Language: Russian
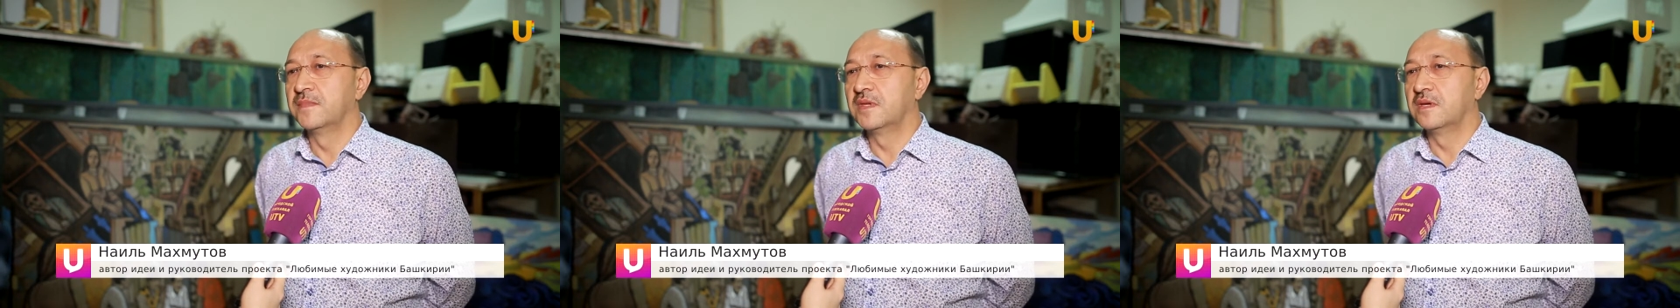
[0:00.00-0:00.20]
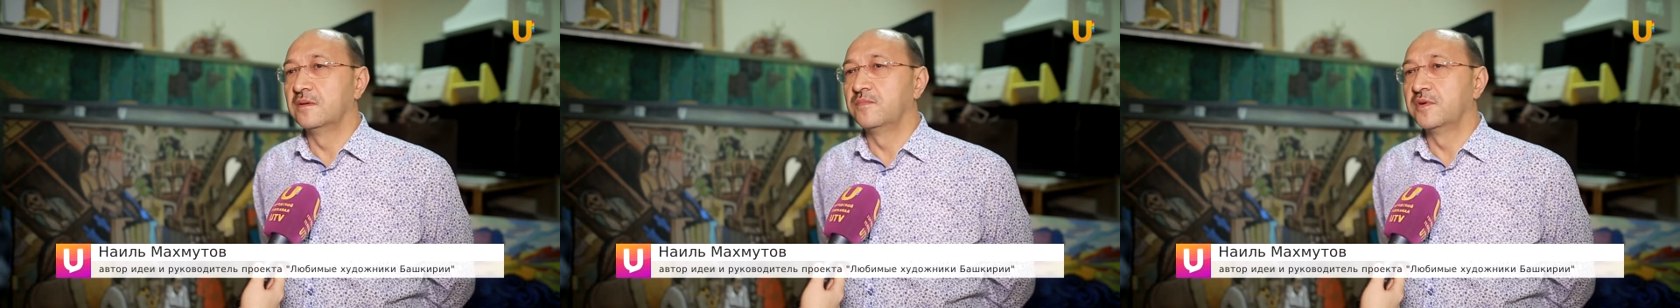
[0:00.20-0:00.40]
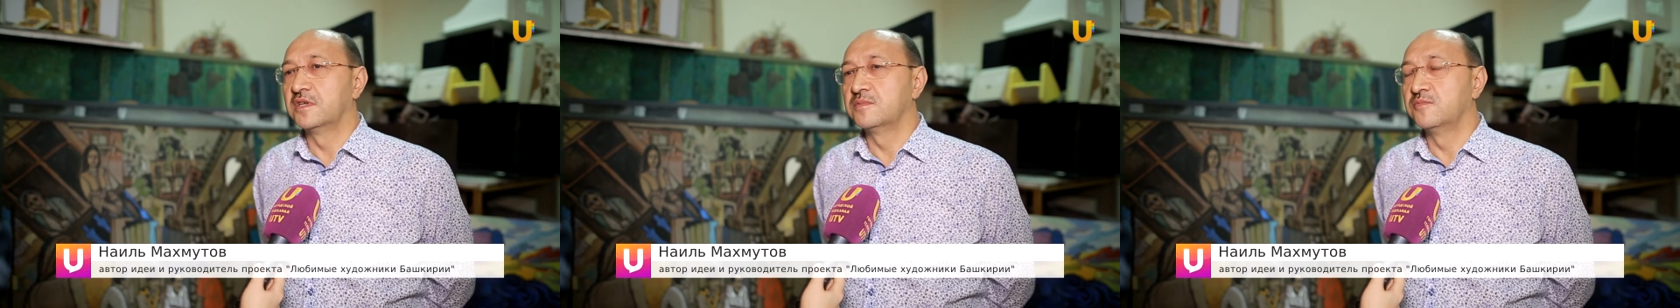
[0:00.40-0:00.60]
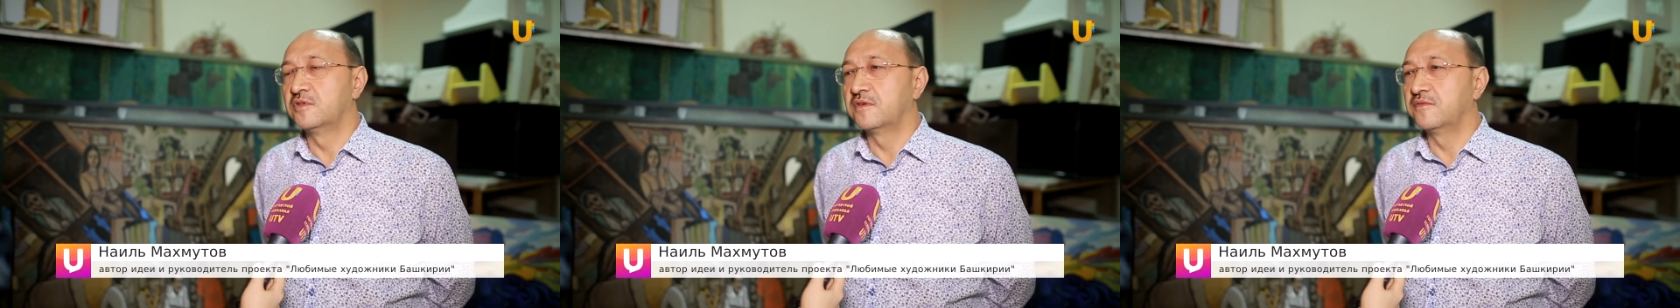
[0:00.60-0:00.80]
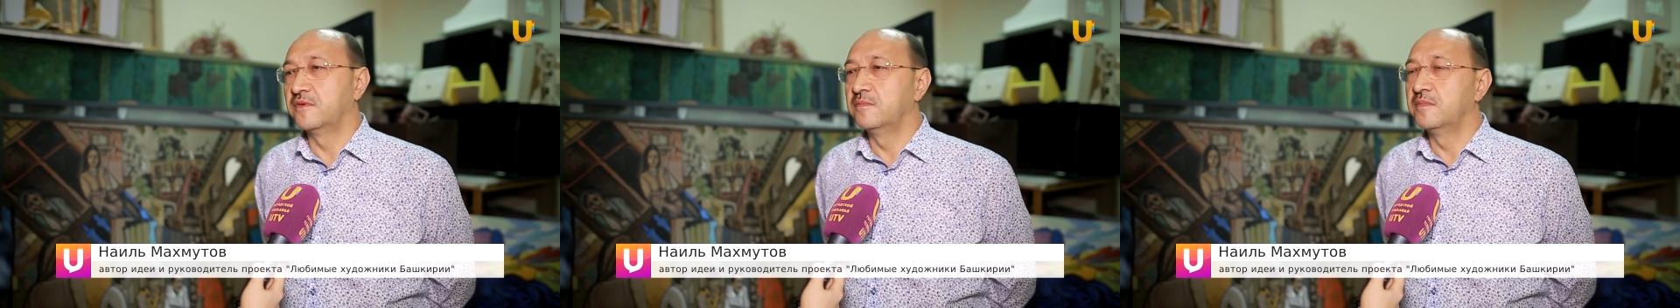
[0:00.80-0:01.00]
э,
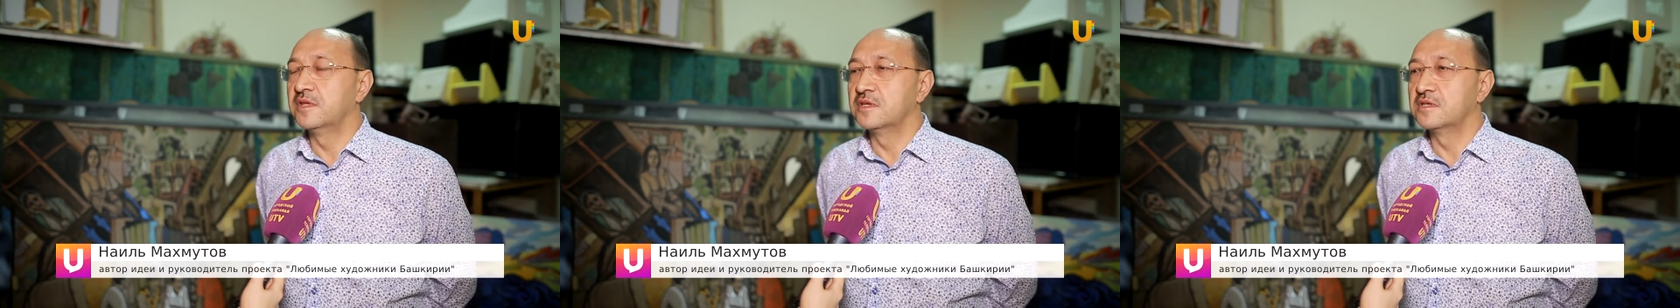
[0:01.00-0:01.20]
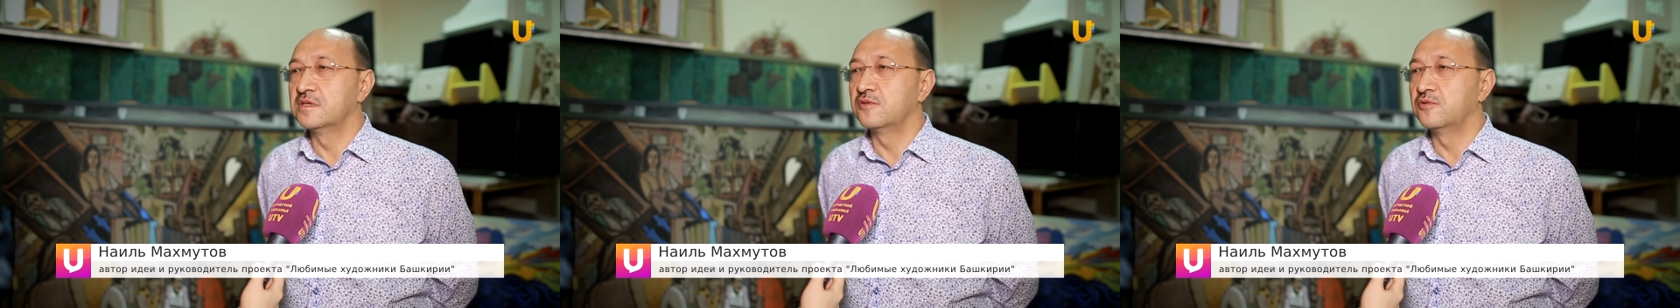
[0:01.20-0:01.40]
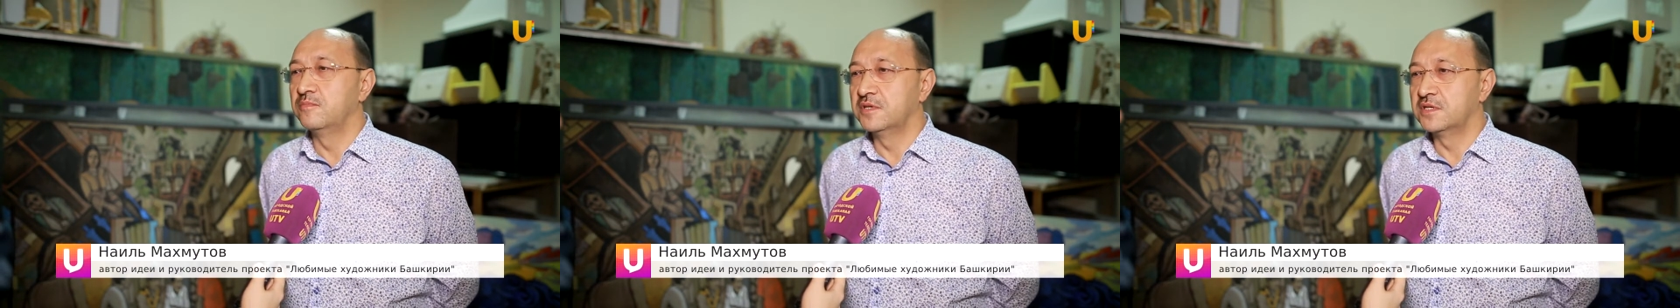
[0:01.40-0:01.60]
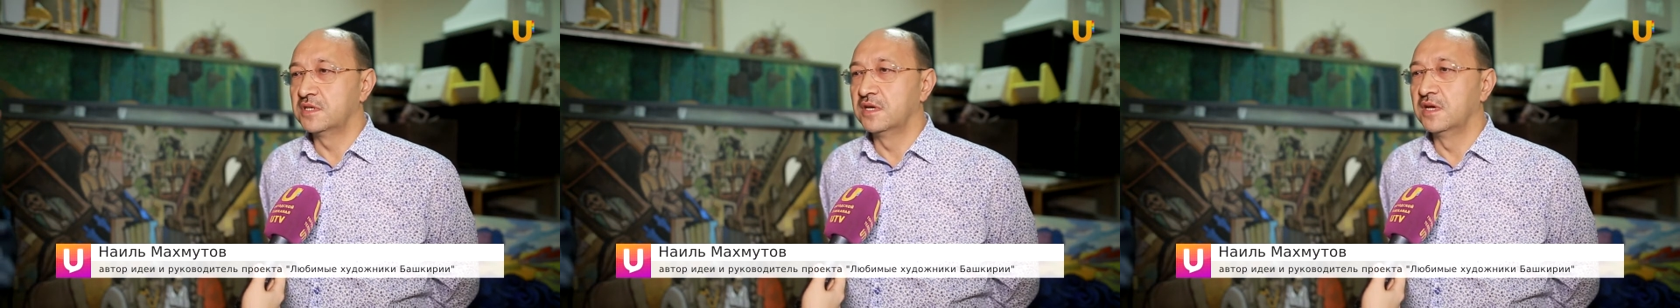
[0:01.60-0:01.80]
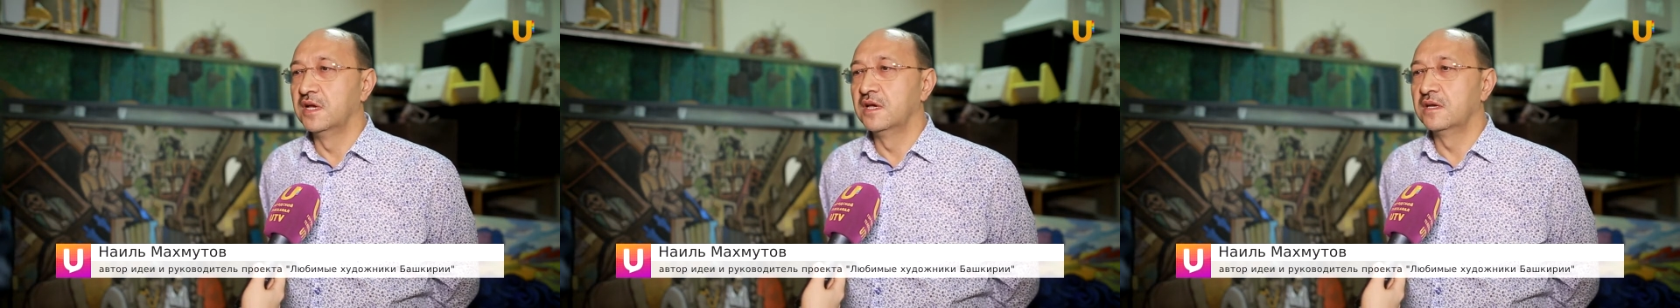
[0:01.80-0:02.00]
просмотров именно за
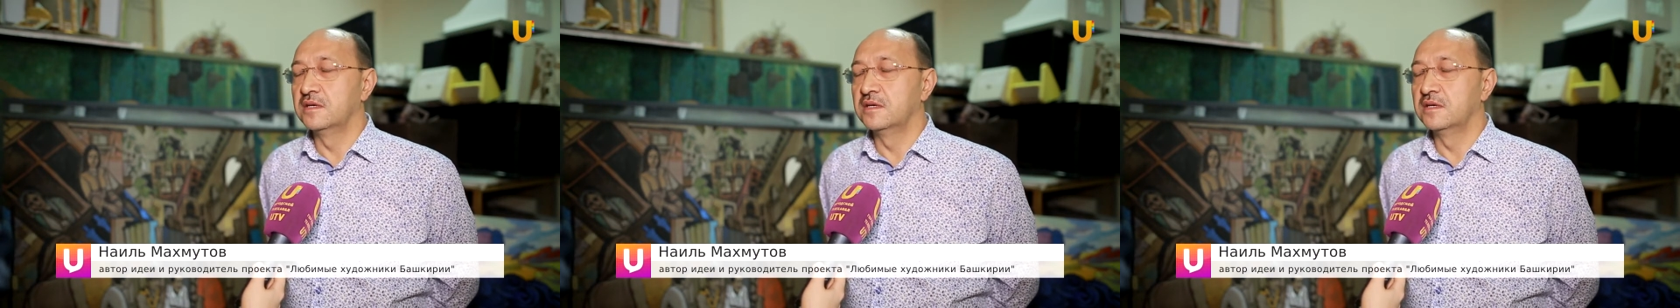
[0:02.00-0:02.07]
рубежа.